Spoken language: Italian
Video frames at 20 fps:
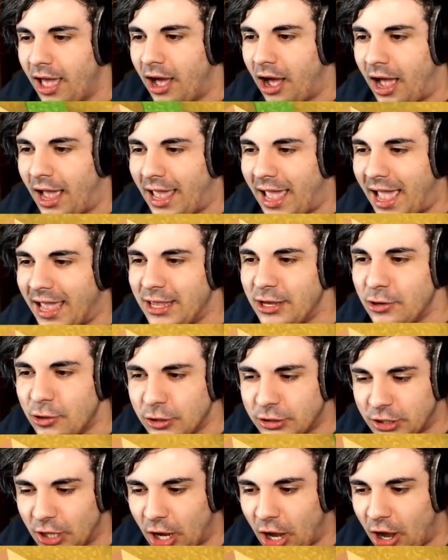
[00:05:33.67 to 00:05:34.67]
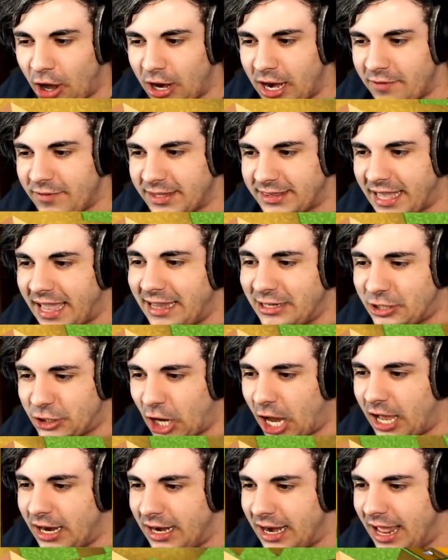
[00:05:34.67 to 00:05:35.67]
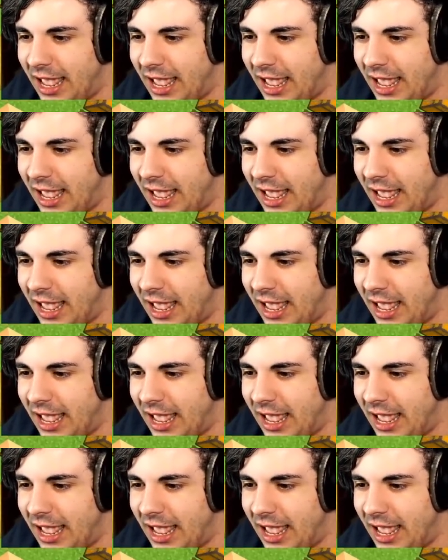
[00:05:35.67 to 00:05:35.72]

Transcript: A aiuto! Ho levitation!